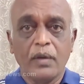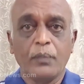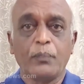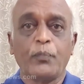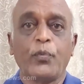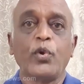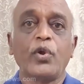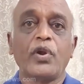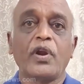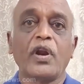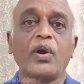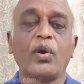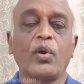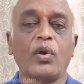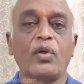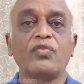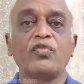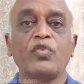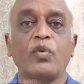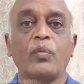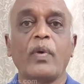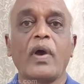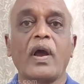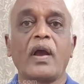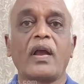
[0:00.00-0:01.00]
ఈ
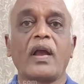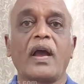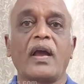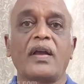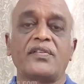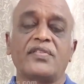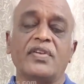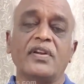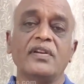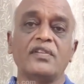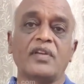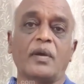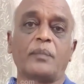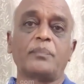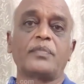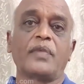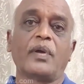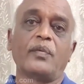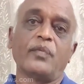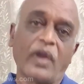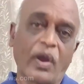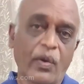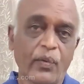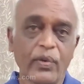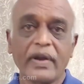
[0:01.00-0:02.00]
పుట్టినరోజు శుభాకాంక్షలు
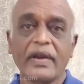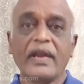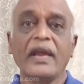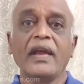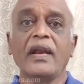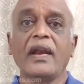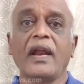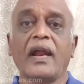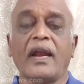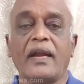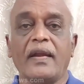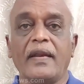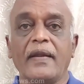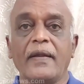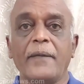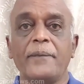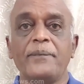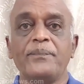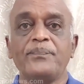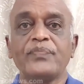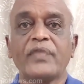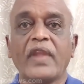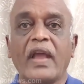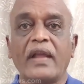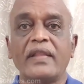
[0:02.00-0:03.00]
చెప్తాం ఎవరికైనా అండి
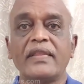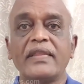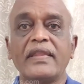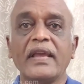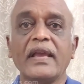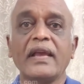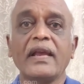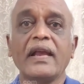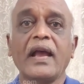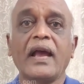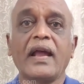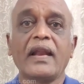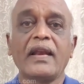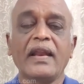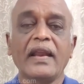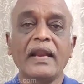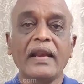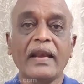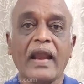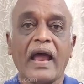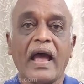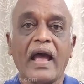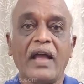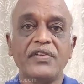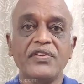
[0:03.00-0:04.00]
అంతేగాని
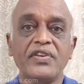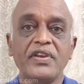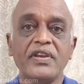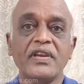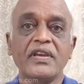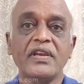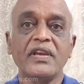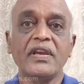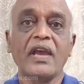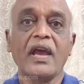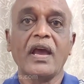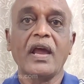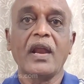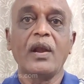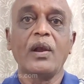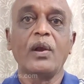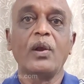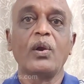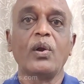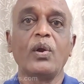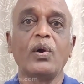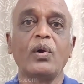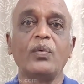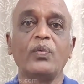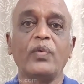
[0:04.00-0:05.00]

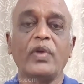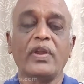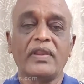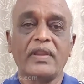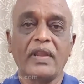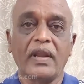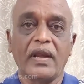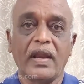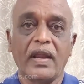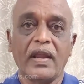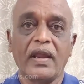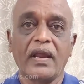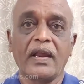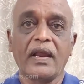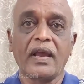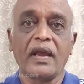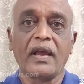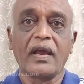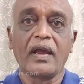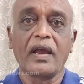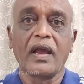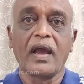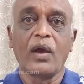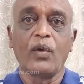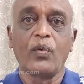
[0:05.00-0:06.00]
రాజకీయాల్లో
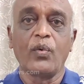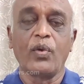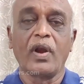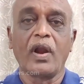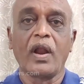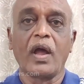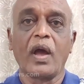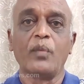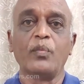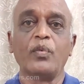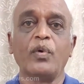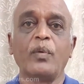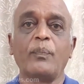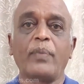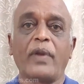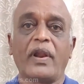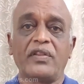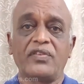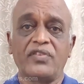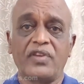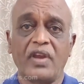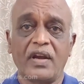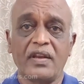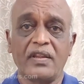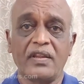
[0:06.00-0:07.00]
వ్యతిరేకంగా ఉన్నాము
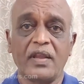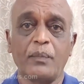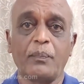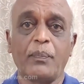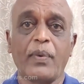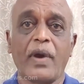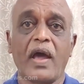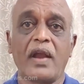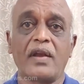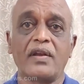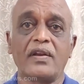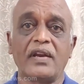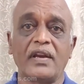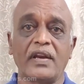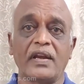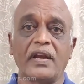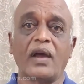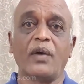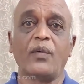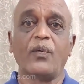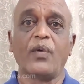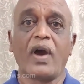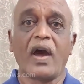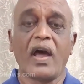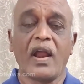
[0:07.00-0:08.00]
ప్రత్యర్థి
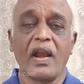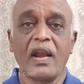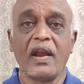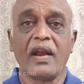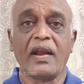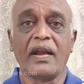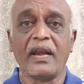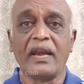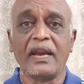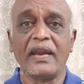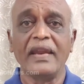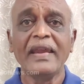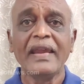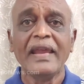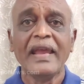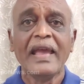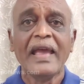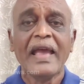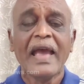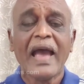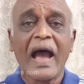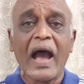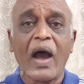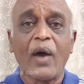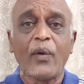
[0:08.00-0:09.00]
పార్టీల వాళ్ళని
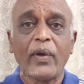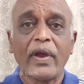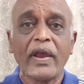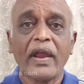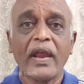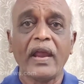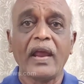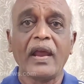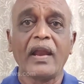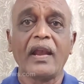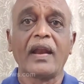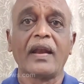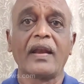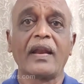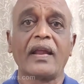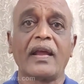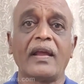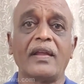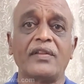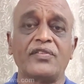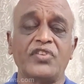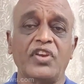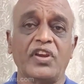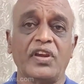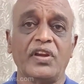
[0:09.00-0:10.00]

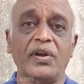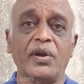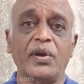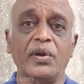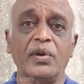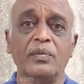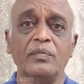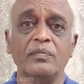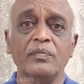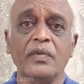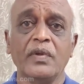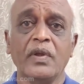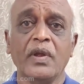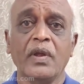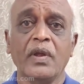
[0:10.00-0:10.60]
అవహేళనగా చేయడం